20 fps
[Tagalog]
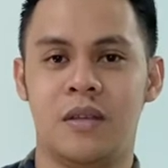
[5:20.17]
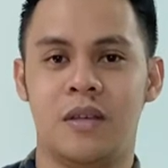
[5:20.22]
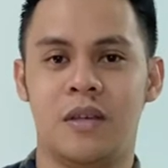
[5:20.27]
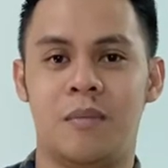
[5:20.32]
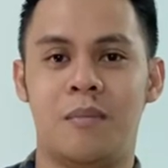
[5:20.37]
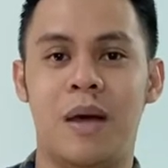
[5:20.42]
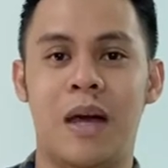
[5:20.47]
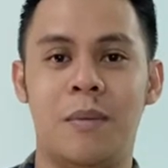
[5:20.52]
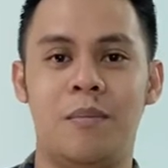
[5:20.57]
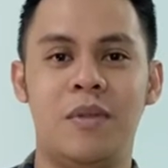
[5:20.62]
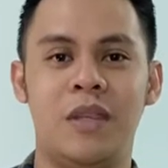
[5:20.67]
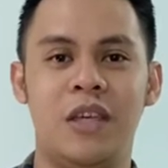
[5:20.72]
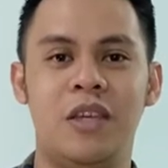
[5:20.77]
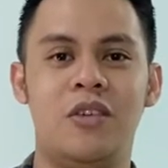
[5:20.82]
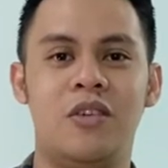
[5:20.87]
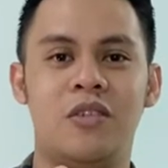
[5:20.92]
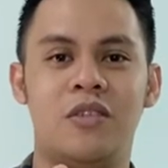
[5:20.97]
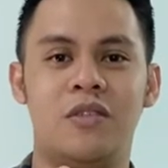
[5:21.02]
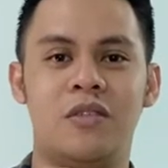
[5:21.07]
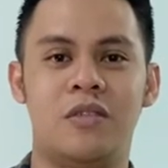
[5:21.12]
Mahapdi
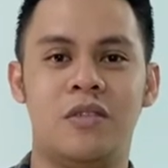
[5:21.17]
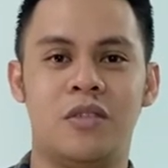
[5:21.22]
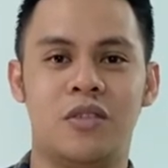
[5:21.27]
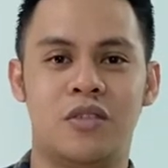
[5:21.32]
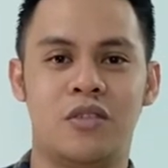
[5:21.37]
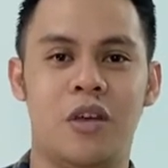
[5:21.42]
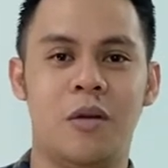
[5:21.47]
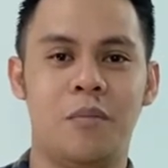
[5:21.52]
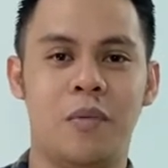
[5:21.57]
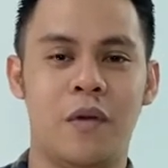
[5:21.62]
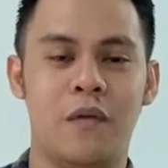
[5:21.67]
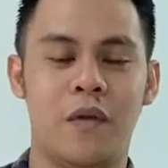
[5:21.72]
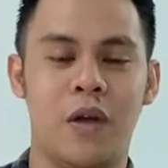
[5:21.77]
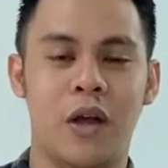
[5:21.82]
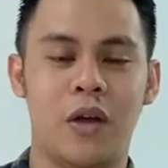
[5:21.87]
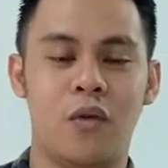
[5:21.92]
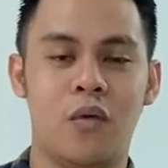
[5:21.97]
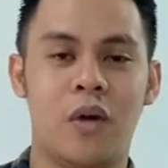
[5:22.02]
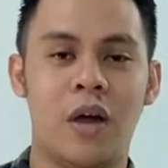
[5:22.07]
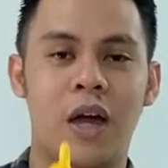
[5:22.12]
yon. So I
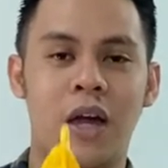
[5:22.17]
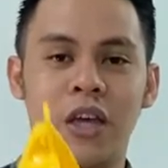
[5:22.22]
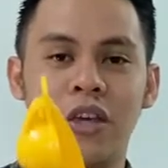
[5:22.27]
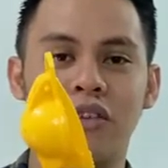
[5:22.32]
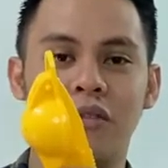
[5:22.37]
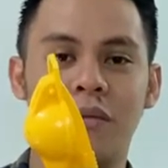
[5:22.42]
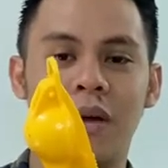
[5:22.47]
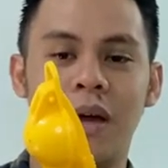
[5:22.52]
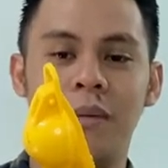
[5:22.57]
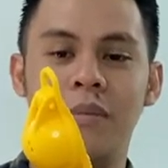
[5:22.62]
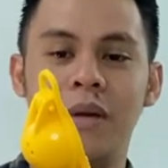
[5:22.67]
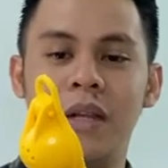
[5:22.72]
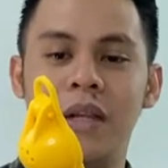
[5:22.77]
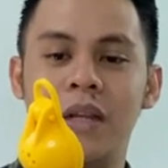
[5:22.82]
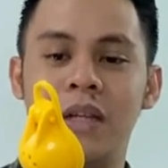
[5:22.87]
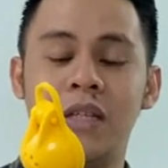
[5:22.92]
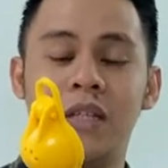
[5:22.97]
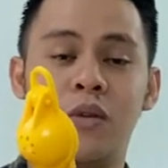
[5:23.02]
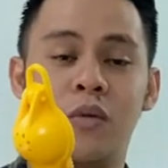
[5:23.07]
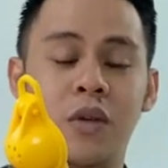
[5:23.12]
prefer kung kaya nyo makabili
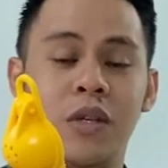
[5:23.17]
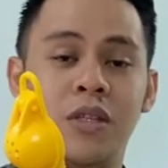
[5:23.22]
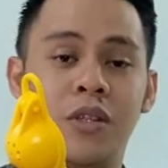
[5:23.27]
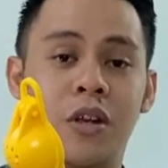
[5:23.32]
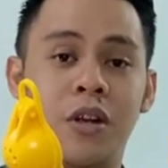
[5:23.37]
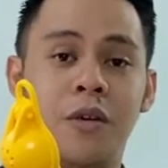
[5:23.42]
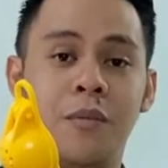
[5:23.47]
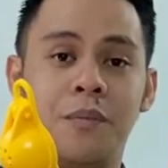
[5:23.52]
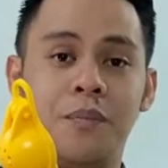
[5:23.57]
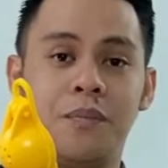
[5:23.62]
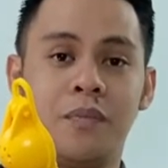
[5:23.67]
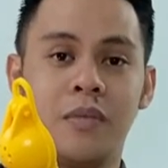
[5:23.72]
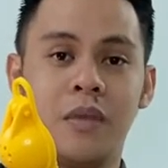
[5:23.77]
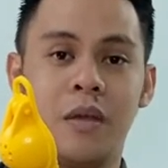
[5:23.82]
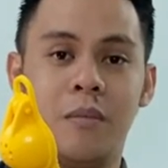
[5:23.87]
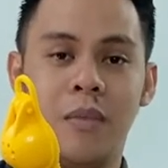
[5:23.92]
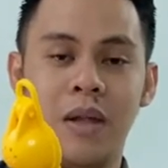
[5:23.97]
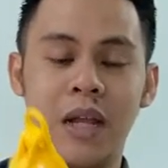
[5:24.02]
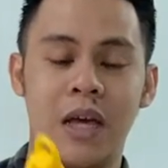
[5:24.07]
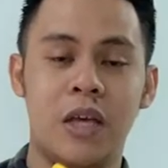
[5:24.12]
ng squeezer,
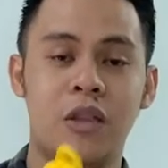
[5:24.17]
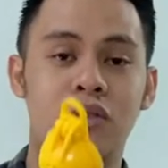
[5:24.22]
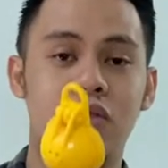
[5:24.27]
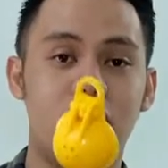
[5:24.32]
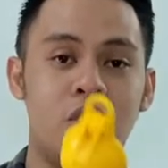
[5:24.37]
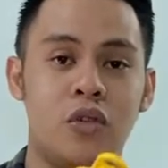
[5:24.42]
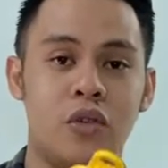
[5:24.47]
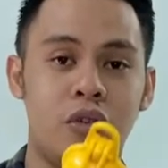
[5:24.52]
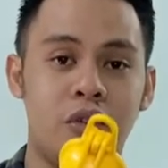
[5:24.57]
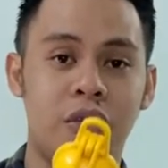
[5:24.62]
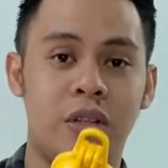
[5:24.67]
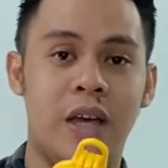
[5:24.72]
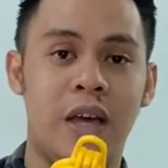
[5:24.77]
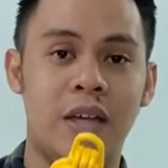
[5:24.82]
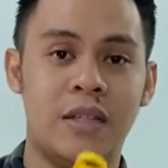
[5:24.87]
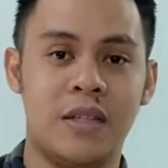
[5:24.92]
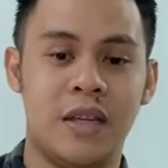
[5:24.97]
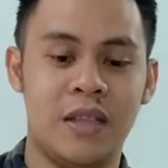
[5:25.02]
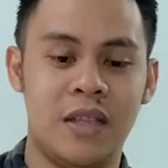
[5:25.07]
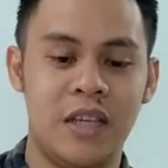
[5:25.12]
Malaking tulong yun
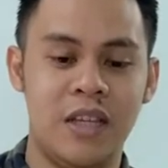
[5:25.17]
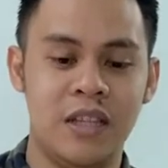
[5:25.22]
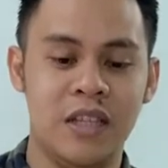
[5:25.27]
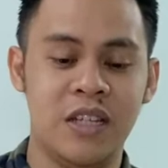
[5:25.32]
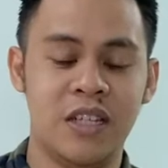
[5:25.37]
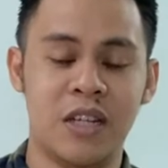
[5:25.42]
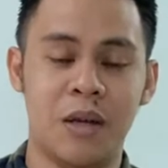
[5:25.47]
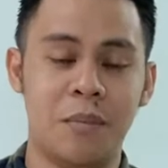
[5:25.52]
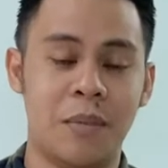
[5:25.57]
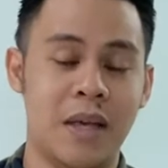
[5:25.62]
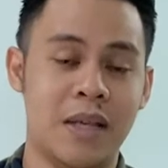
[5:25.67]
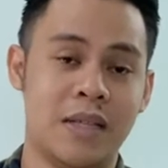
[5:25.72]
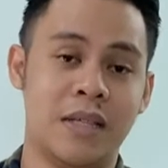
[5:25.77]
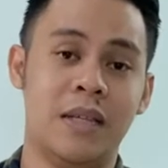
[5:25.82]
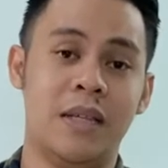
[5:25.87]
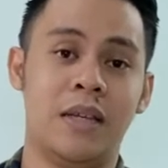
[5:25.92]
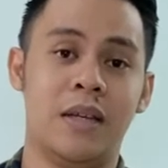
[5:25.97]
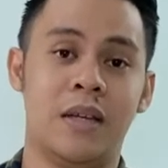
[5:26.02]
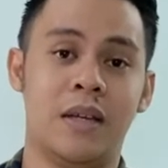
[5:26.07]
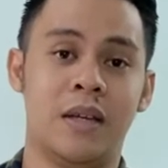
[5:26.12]
guys at hindi siya
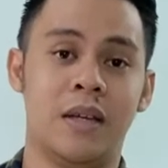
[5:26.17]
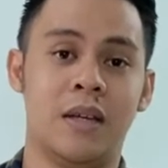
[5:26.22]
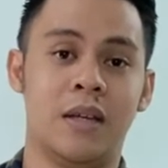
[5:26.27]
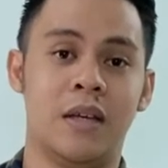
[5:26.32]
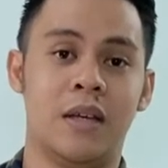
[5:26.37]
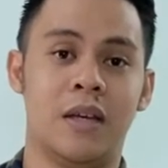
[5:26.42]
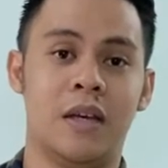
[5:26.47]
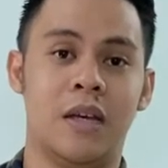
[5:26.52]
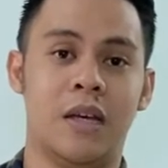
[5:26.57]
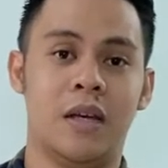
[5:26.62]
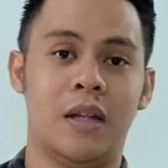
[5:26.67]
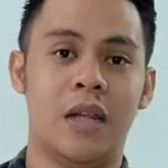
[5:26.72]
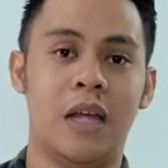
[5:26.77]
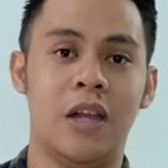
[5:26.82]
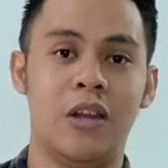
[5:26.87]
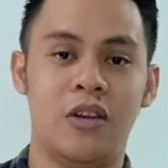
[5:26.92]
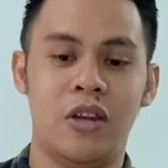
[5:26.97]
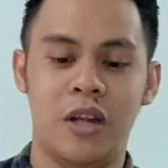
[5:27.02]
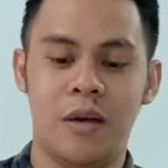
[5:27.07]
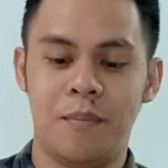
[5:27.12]
messy.
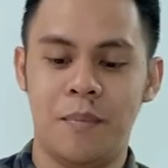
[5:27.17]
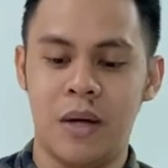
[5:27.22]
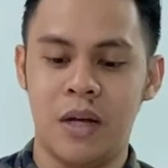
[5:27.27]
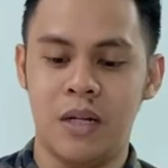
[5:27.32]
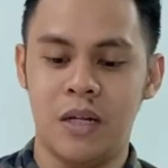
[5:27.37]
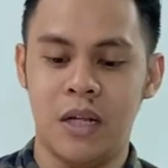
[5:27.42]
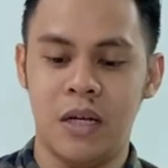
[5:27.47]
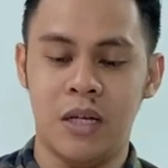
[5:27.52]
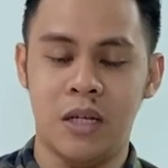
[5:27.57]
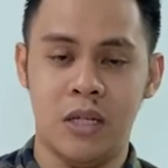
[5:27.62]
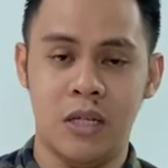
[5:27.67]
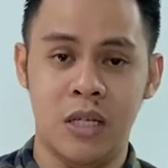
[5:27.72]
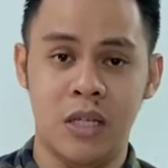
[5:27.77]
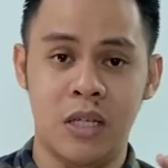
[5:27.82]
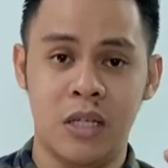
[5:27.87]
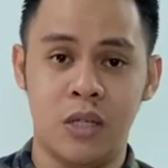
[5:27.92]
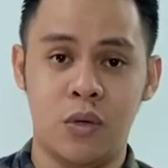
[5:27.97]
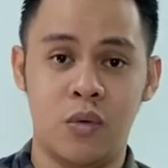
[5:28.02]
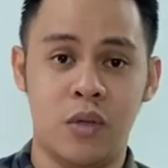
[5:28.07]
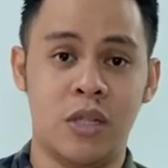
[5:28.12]
Lalo na pag
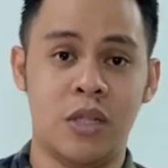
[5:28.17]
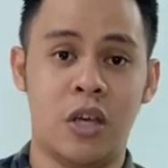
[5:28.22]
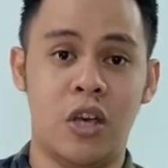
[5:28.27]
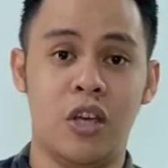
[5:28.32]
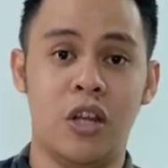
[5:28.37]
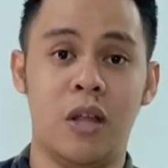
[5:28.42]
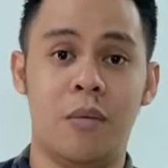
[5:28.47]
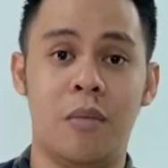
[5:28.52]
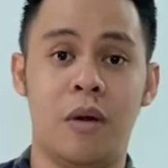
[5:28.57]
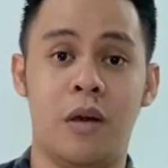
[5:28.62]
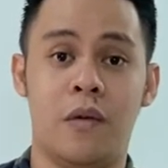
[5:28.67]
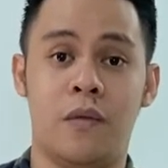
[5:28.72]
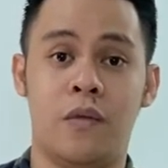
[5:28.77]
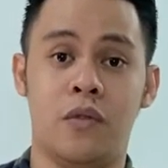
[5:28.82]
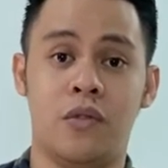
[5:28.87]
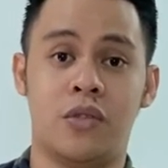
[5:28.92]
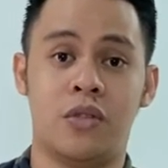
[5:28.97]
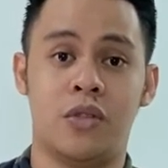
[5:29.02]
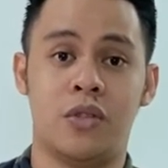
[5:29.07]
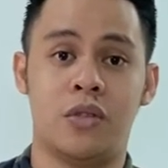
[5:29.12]
nag-squeeze e kayo ng mga
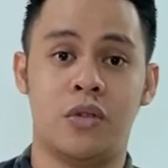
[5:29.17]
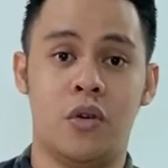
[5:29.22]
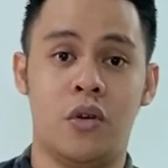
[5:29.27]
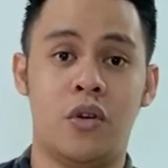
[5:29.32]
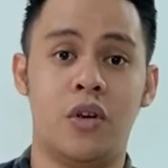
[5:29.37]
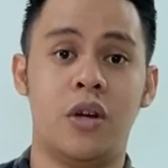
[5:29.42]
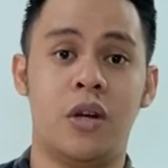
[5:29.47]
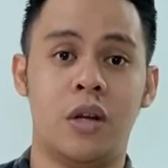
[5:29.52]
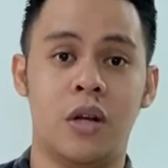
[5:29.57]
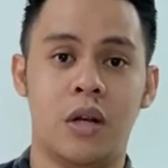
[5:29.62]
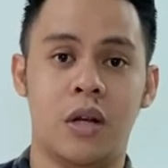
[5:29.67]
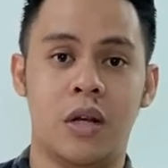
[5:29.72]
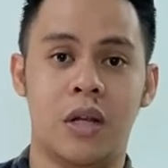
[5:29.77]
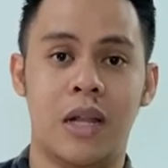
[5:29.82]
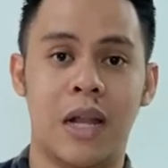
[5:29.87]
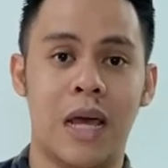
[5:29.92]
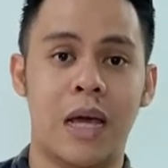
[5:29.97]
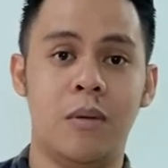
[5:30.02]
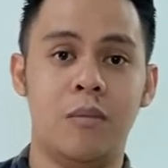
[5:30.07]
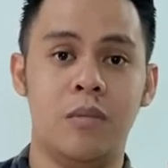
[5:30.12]
fruits or
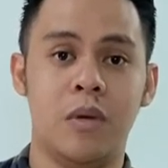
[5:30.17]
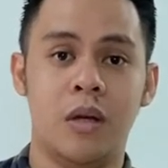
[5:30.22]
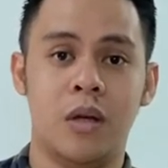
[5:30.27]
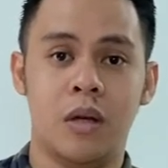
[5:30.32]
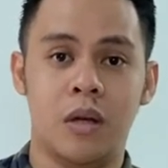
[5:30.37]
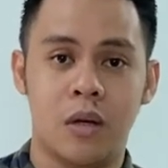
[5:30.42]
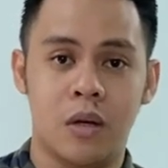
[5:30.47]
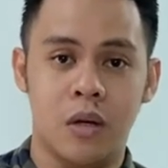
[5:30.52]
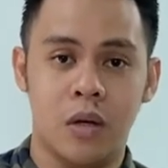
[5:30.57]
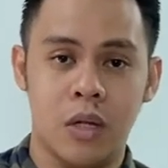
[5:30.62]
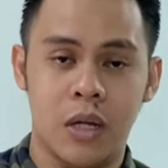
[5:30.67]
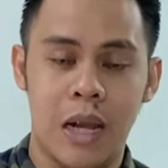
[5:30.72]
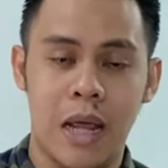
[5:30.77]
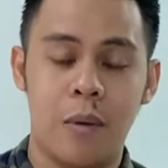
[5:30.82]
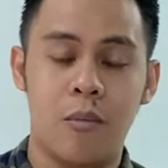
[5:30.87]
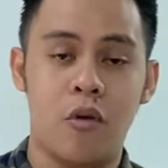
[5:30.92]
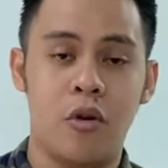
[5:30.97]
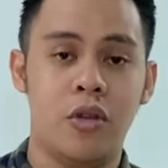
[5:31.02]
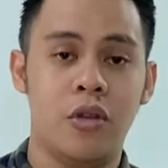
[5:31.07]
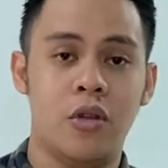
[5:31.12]
lime,
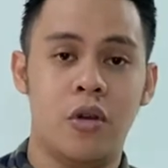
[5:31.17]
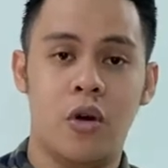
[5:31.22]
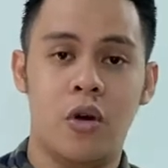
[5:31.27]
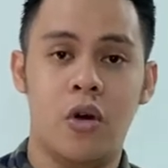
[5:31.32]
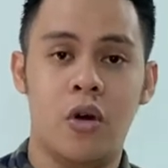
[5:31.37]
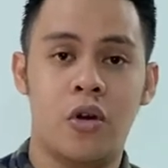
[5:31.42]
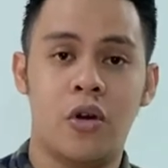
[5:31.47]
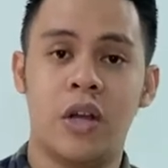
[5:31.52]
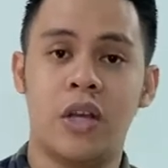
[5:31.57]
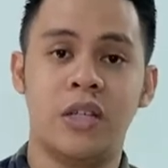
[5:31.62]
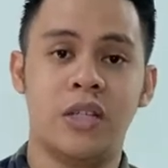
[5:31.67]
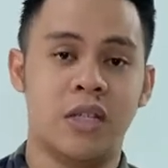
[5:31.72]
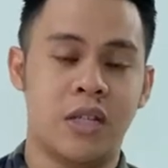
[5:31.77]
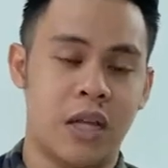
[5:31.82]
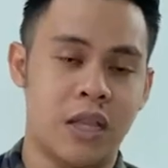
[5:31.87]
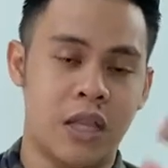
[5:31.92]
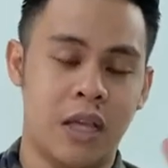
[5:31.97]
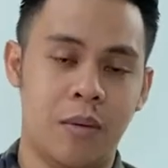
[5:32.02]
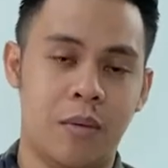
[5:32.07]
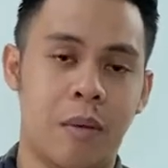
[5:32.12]
lemon, orange
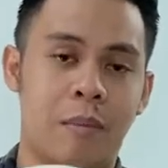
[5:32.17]
at iba